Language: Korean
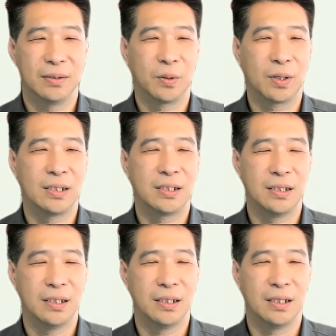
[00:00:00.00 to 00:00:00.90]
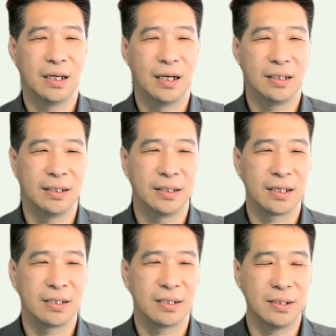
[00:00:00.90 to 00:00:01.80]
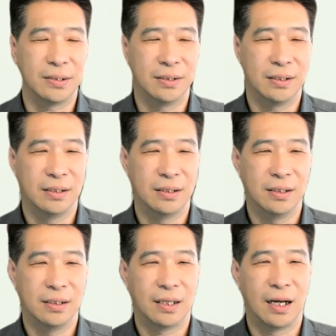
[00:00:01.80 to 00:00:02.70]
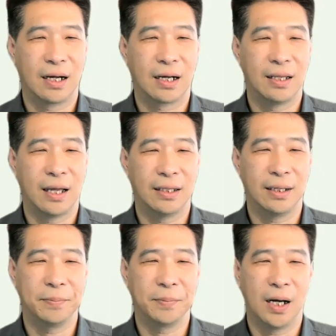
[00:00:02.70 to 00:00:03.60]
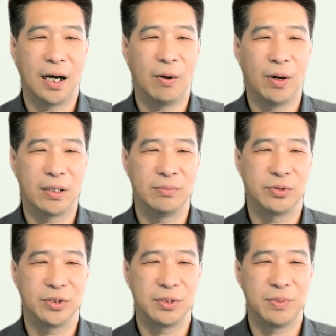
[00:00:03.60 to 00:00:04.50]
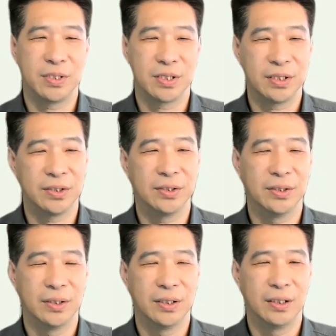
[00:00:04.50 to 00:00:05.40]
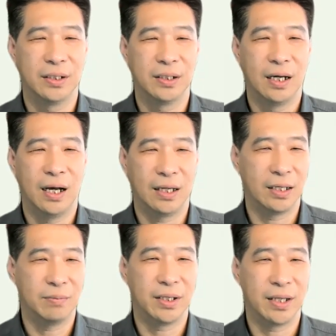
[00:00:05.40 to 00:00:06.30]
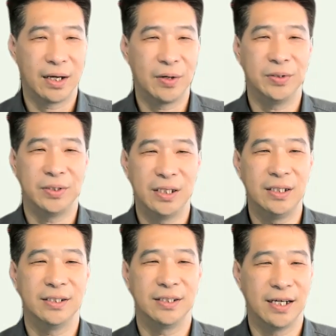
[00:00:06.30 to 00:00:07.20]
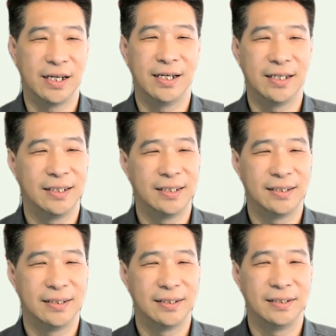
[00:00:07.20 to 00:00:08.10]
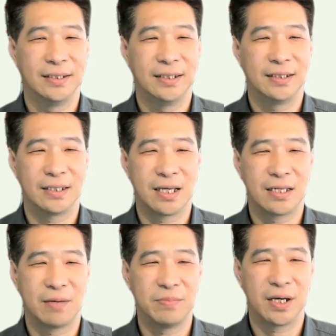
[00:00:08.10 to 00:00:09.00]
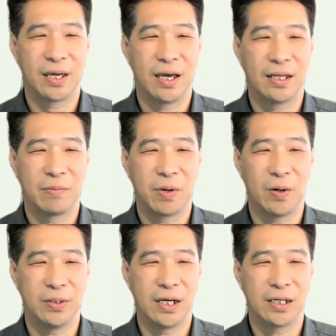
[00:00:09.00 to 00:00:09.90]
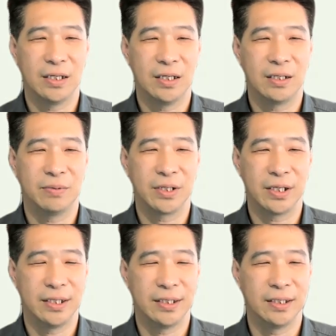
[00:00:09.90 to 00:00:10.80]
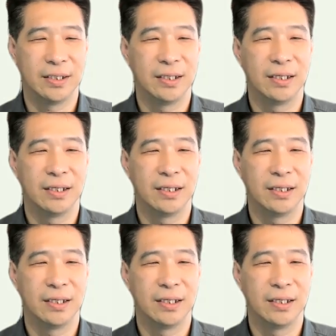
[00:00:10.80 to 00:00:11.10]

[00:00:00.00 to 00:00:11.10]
똑같이 하나님께서 타락한 아담과 하와를 부르시면서 아담아 내가 어디 있느냐 창세기 3장에 하나님의 언약을 잃어버린